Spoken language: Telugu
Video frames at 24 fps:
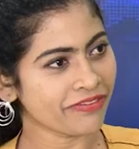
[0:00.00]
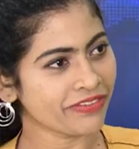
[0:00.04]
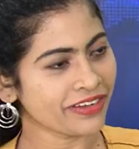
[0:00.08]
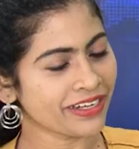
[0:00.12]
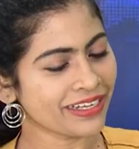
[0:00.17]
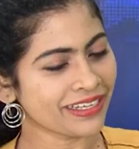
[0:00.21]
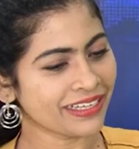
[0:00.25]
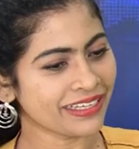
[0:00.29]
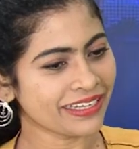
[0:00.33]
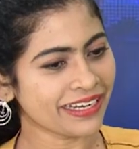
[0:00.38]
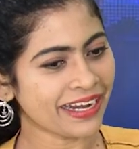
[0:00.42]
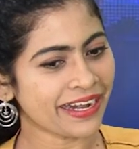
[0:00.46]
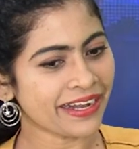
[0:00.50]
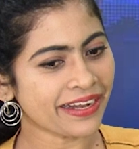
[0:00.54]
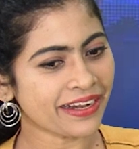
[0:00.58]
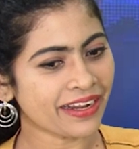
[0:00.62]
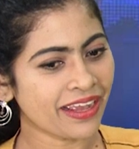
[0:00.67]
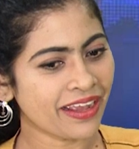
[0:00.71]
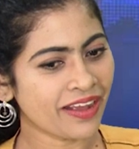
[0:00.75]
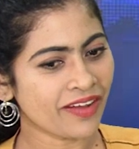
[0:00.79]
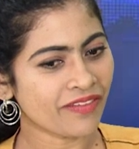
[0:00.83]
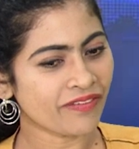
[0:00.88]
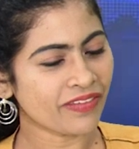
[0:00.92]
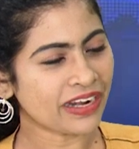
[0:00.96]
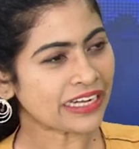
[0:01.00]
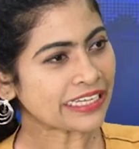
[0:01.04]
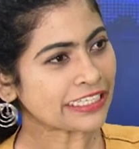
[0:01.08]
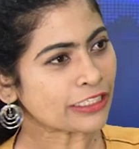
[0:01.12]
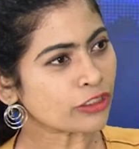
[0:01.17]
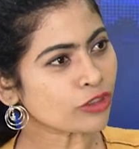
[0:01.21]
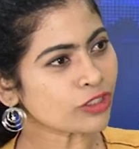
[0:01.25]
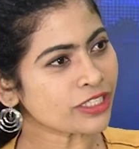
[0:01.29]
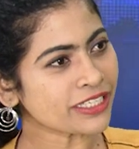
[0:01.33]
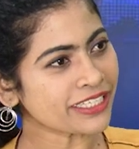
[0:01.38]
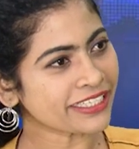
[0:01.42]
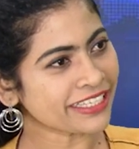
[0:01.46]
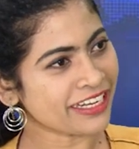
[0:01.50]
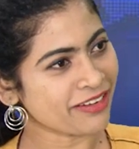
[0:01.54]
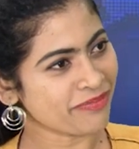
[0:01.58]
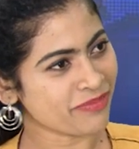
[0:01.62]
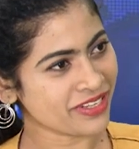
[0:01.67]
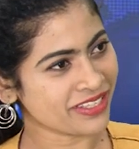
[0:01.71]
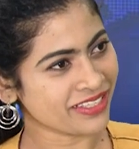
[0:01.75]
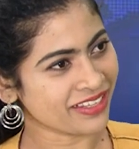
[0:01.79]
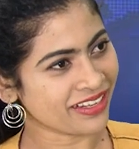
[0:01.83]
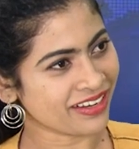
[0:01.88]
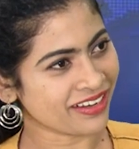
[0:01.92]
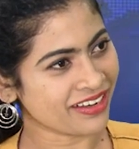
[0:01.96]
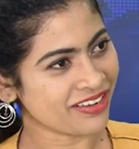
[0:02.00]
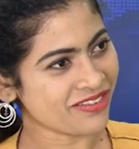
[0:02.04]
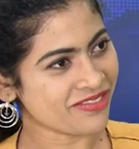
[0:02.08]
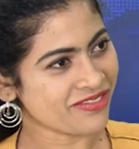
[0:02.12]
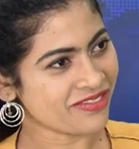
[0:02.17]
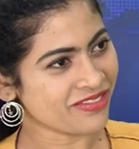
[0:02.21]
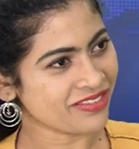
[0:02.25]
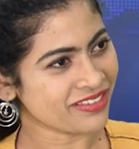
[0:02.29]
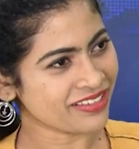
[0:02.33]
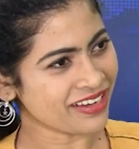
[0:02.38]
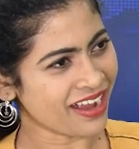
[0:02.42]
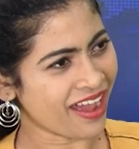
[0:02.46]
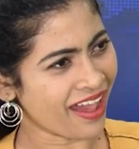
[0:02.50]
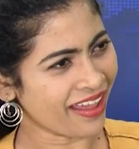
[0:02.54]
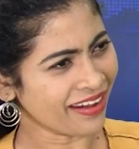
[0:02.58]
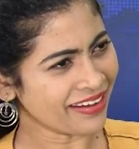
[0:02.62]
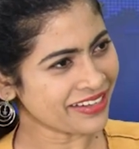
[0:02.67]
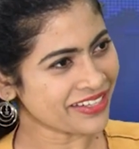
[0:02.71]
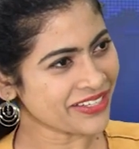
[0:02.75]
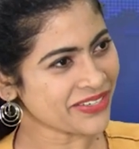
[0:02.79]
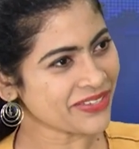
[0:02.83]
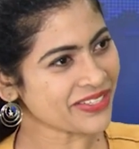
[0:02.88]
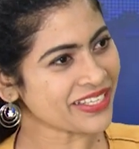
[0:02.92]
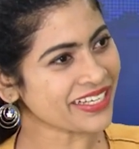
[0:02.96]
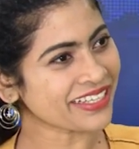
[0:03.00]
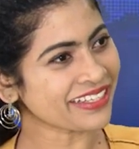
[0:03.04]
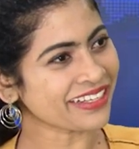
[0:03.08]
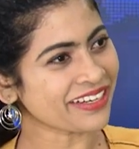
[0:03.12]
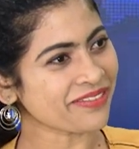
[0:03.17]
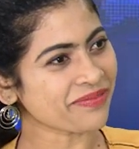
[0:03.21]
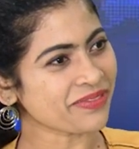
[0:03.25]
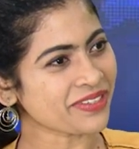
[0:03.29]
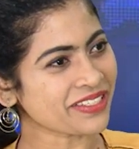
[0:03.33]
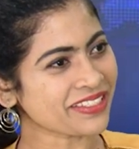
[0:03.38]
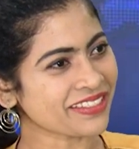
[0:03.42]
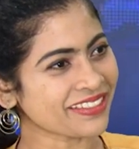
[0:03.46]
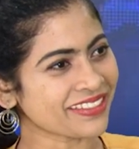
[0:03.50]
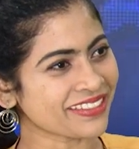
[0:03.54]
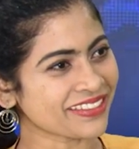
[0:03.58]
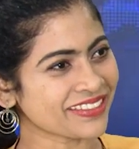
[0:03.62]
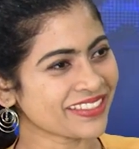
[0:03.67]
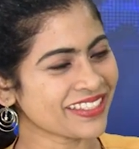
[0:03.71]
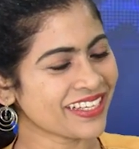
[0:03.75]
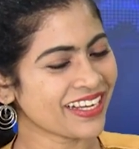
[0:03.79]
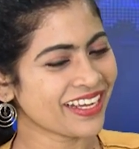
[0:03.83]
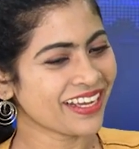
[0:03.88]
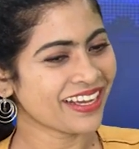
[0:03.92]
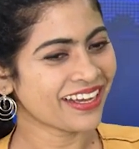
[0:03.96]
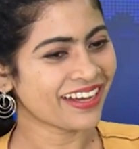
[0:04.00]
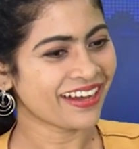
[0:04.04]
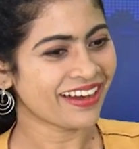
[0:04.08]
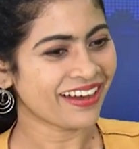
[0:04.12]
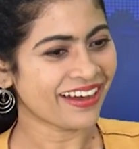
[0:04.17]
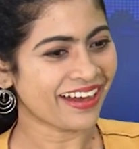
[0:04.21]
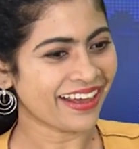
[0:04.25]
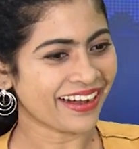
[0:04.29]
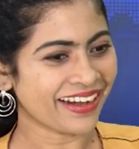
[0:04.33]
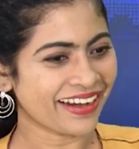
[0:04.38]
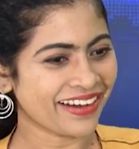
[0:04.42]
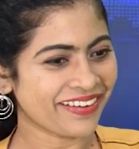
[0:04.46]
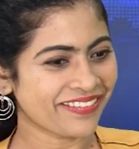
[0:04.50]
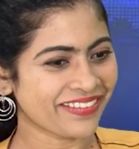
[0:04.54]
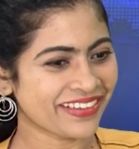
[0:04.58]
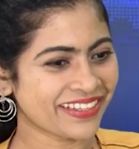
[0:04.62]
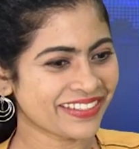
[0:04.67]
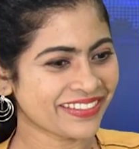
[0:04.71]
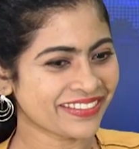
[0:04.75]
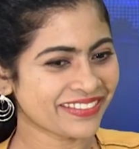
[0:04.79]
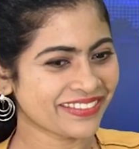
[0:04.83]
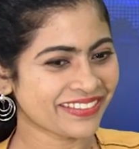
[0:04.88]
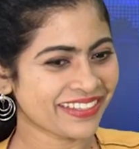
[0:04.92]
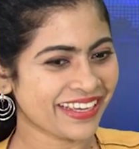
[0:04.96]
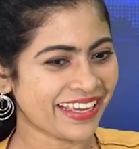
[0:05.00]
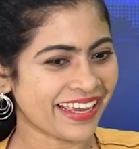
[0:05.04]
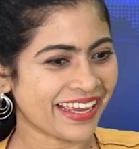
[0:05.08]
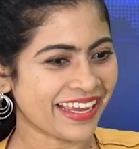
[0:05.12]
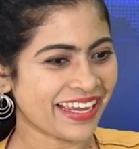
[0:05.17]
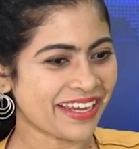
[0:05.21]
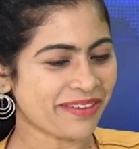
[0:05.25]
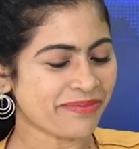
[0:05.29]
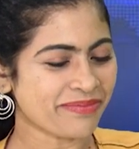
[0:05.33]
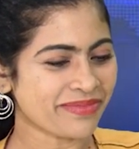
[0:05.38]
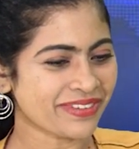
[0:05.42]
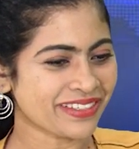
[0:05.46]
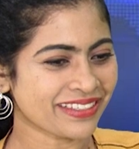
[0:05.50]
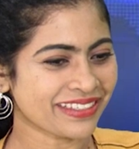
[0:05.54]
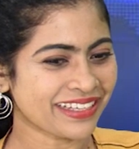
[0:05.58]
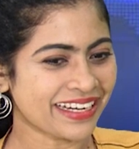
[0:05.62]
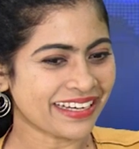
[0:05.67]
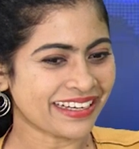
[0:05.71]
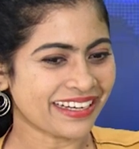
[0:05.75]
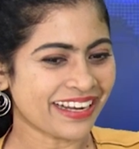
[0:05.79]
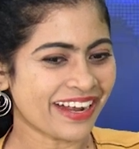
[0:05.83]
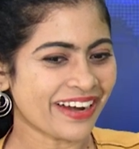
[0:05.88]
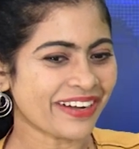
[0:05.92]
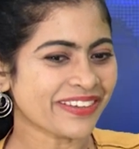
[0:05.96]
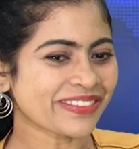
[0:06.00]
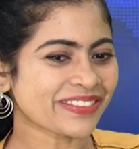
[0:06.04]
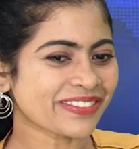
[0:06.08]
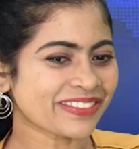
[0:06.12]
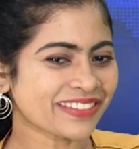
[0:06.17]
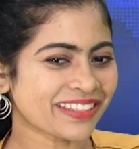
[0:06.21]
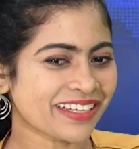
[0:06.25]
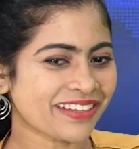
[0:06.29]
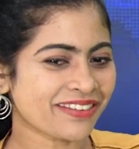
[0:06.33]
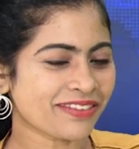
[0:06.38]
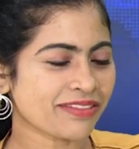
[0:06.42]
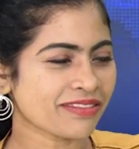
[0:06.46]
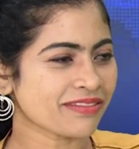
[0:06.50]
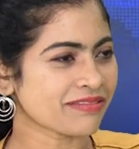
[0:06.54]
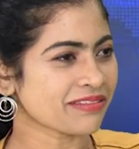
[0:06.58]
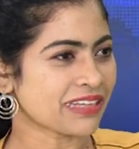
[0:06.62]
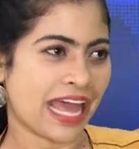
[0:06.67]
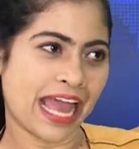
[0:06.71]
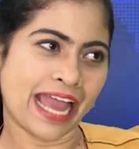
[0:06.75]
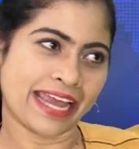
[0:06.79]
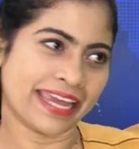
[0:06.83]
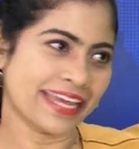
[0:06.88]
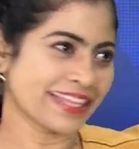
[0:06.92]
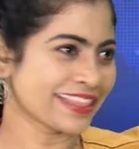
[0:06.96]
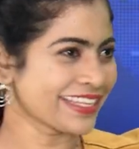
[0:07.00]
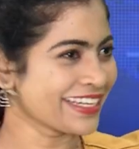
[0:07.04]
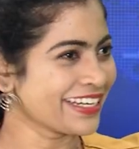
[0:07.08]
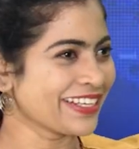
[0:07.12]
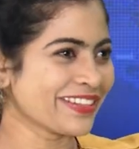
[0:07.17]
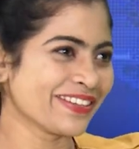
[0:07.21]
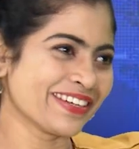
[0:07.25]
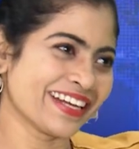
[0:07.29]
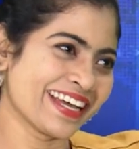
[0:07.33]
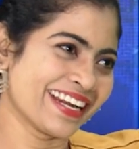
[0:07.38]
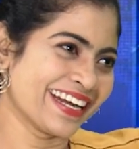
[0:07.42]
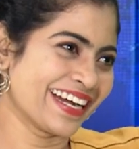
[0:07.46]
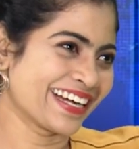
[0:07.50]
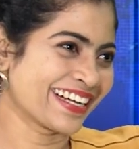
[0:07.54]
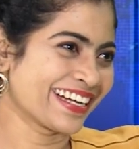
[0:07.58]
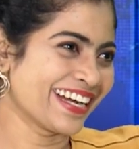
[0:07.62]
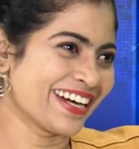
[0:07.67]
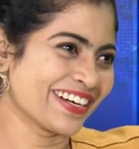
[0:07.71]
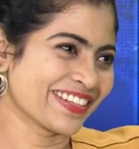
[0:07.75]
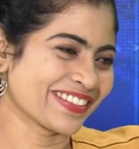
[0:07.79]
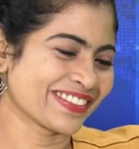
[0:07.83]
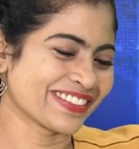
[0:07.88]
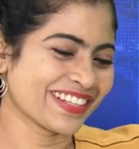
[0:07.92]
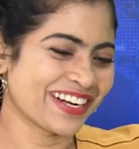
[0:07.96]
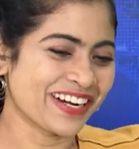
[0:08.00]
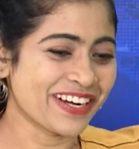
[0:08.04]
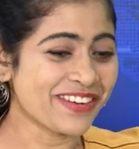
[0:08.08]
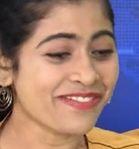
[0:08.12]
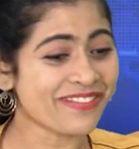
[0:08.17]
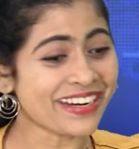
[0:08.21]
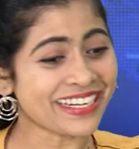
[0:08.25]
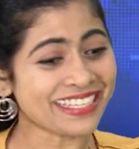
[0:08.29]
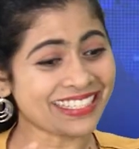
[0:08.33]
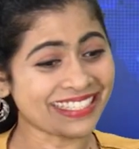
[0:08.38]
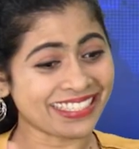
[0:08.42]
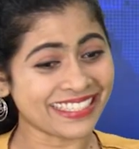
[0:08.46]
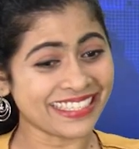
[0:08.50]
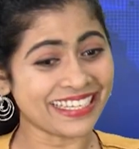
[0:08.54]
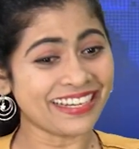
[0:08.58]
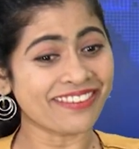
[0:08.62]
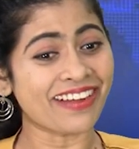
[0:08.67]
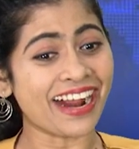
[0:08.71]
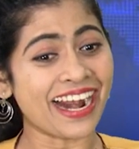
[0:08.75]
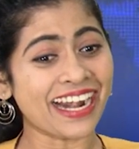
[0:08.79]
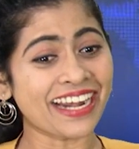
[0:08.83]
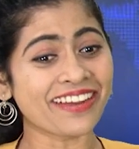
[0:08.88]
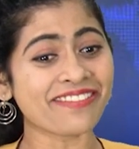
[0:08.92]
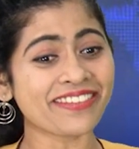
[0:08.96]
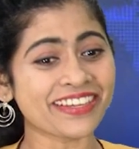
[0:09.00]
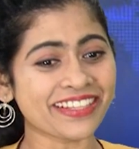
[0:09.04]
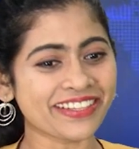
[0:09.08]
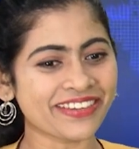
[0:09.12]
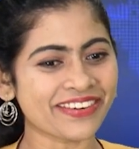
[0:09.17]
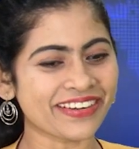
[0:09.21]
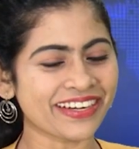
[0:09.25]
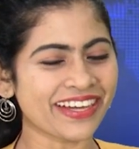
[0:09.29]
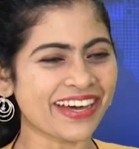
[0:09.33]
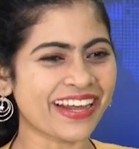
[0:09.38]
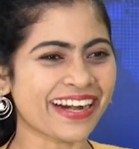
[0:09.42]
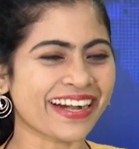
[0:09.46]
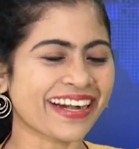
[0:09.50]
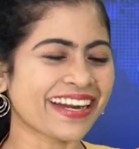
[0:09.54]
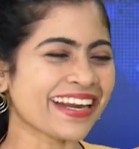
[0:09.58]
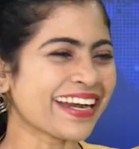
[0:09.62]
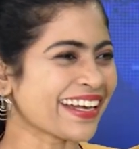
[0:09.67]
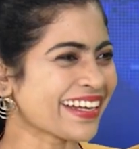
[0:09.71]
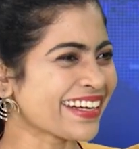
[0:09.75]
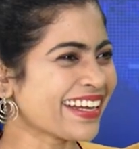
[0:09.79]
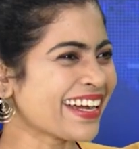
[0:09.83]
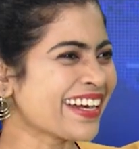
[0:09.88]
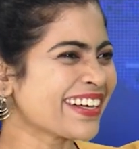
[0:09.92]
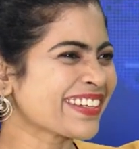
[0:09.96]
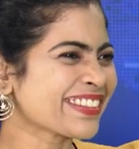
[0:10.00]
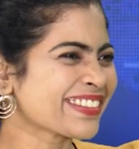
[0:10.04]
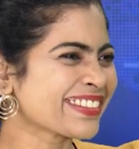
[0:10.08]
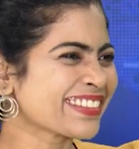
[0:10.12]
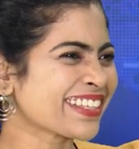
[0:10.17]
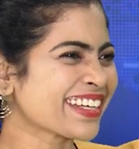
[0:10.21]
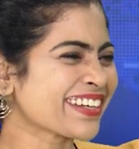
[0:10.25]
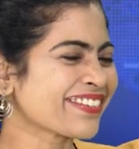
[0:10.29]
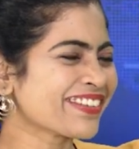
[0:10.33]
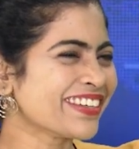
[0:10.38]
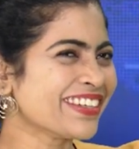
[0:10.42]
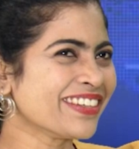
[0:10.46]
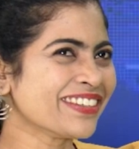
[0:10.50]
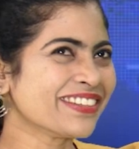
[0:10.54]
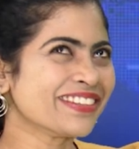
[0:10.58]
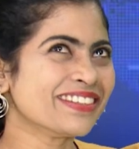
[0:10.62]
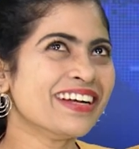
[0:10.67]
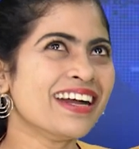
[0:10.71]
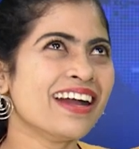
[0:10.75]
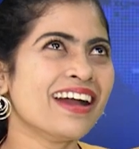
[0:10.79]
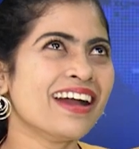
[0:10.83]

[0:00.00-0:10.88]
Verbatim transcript: డెఫినెట్లీ అండ్ వాళ్ళు ఇన్నోసెంట్ అనిపిస్తారు నాకు చాలా ఇన్నోసెంట్ అనిపిస్తారు అరే వీళ్ళు గేమ్ ఎట్లా ఆడుతున్నారు నాకే తెలియదు నేను ఎట్లా ఆడుతున్నాను బట్ స్టిల్ వాళ్ళ మీద కూడా అరే ఎట్లా ఆడుతున్నారు వీళ్ళు